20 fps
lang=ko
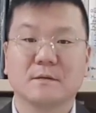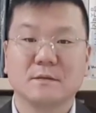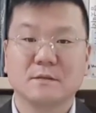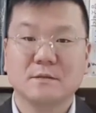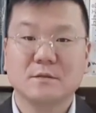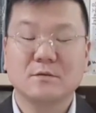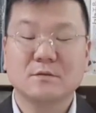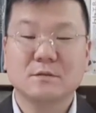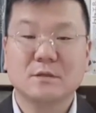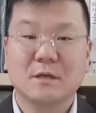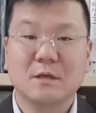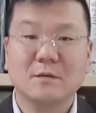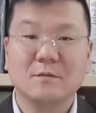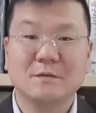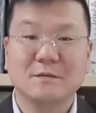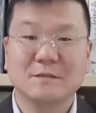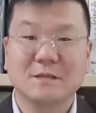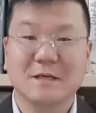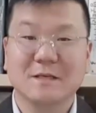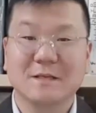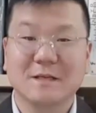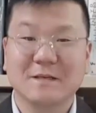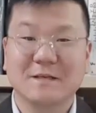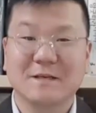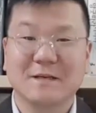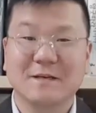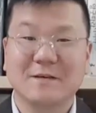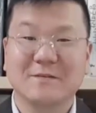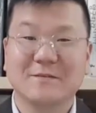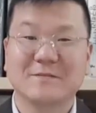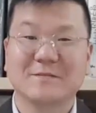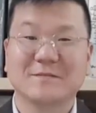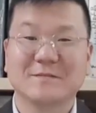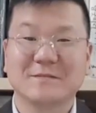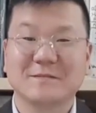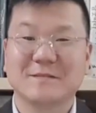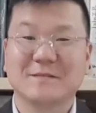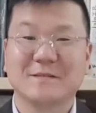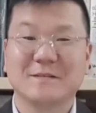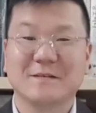이런 사람이 잘 될까요?
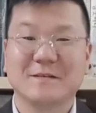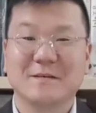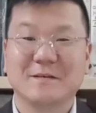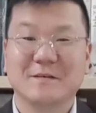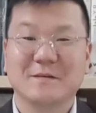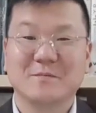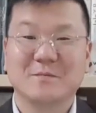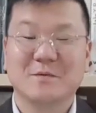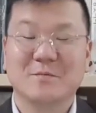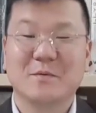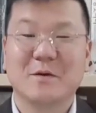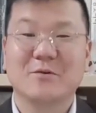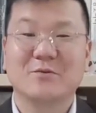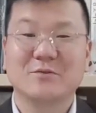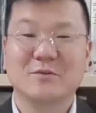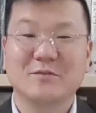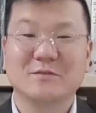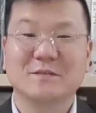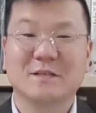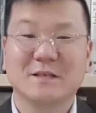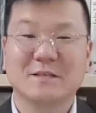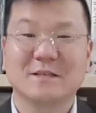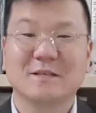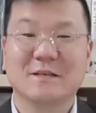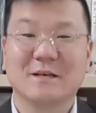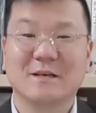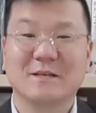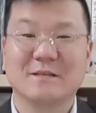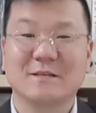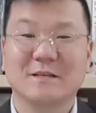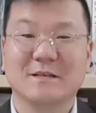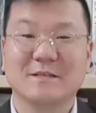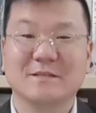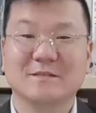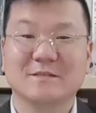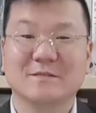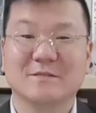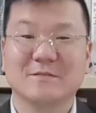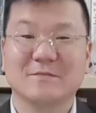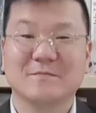뭐 배우자는 자세가 안 돼
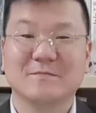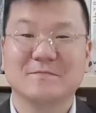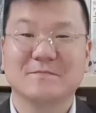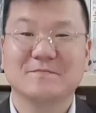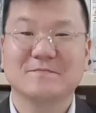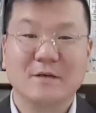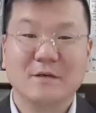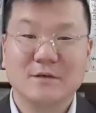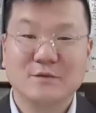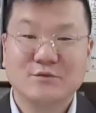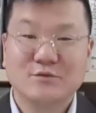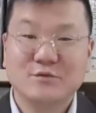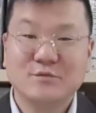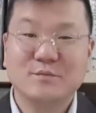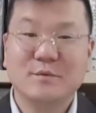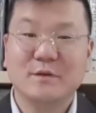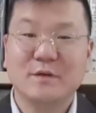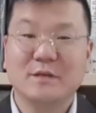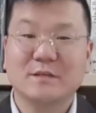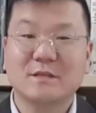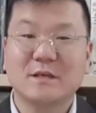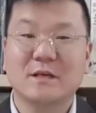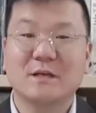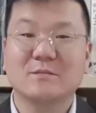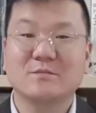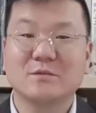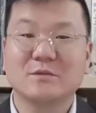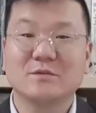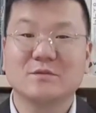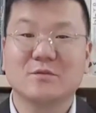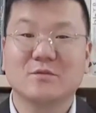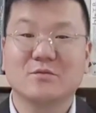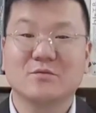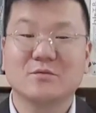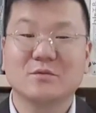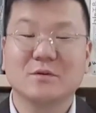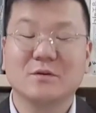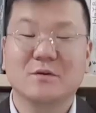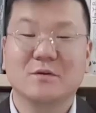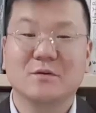있죠. 주변에 사람들도
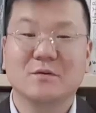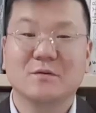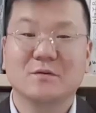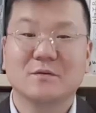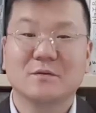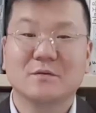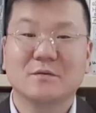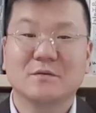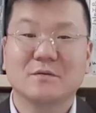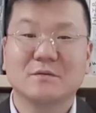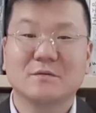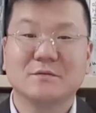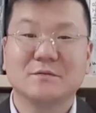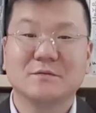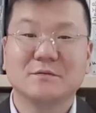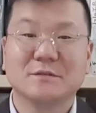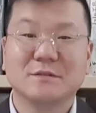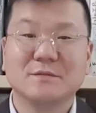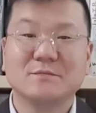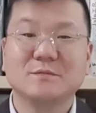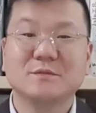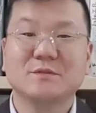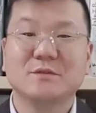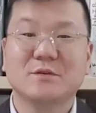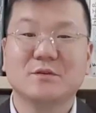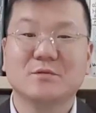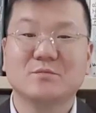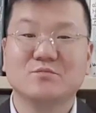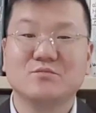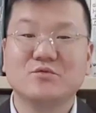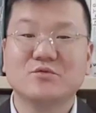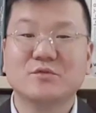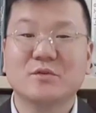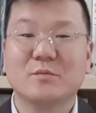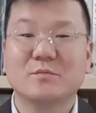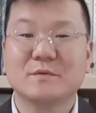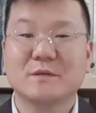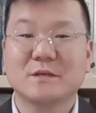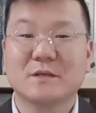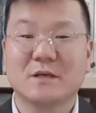없고요. 심지어는
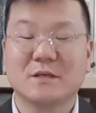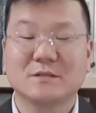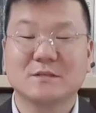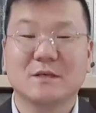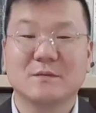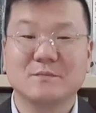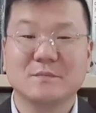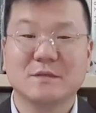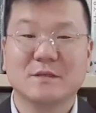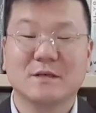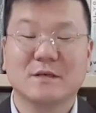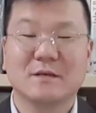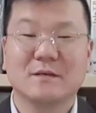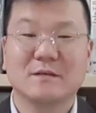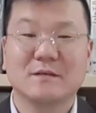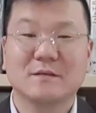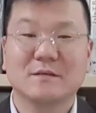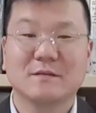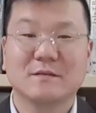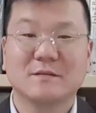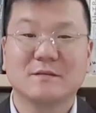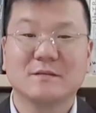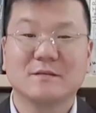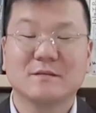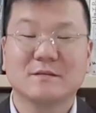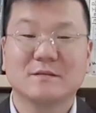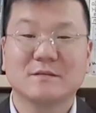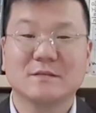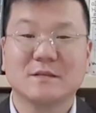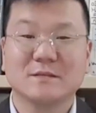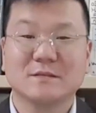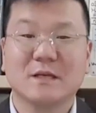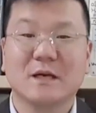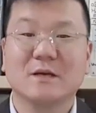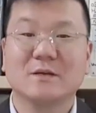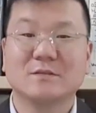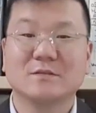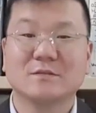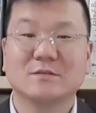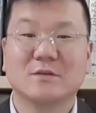무섭기까지 합니다. 그냥
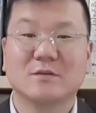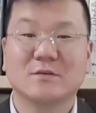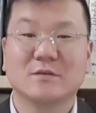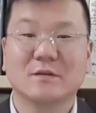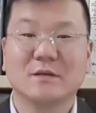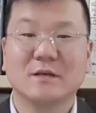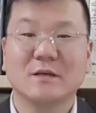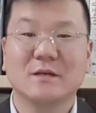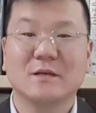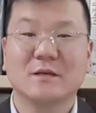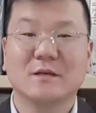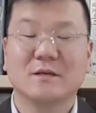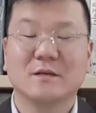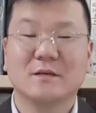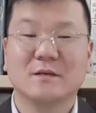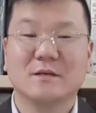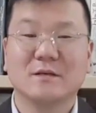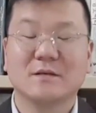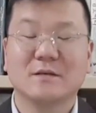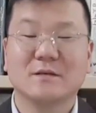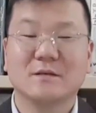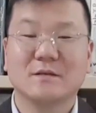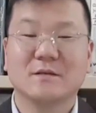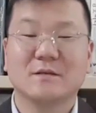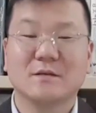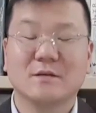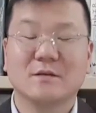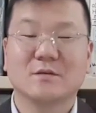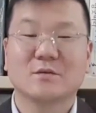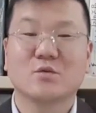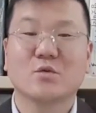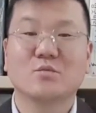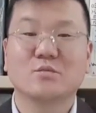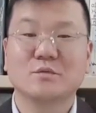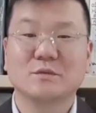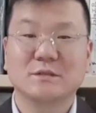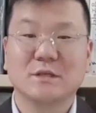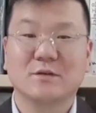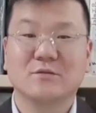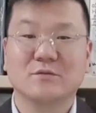자연스럽게
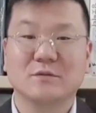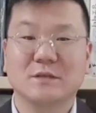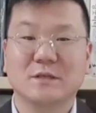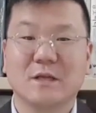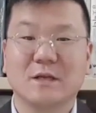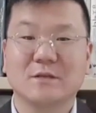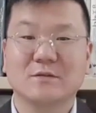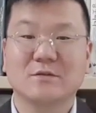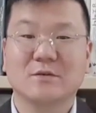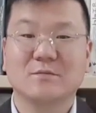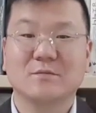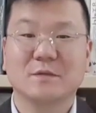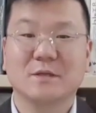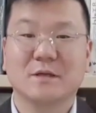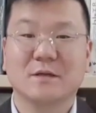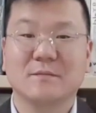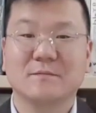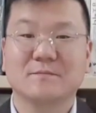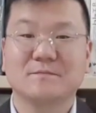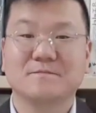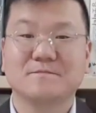독불 장군이 되는 겁니다.